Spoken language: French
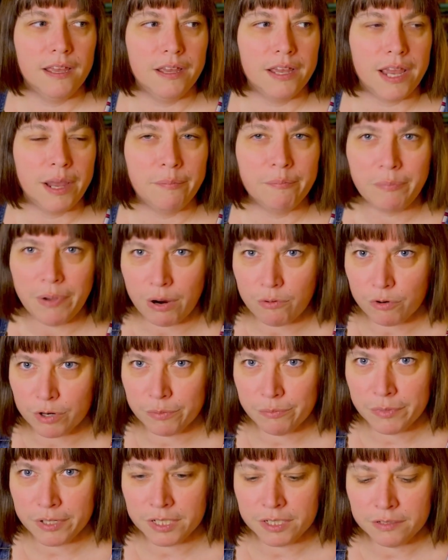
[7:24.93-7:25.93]

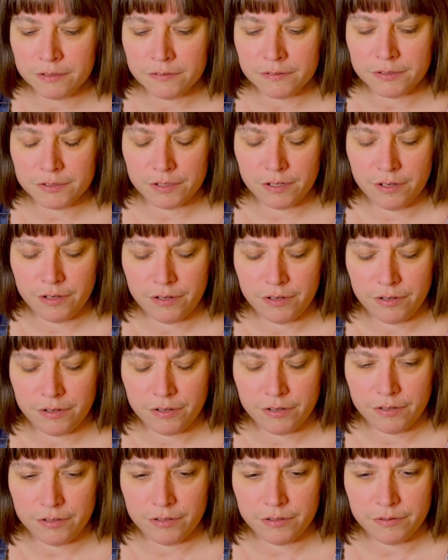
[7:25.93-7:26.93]
empowerment,
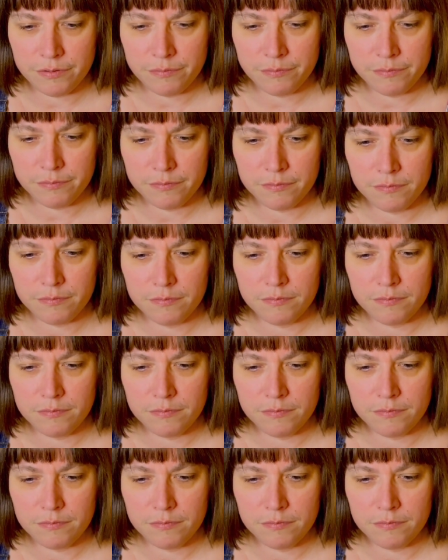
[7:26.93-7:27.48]
euh,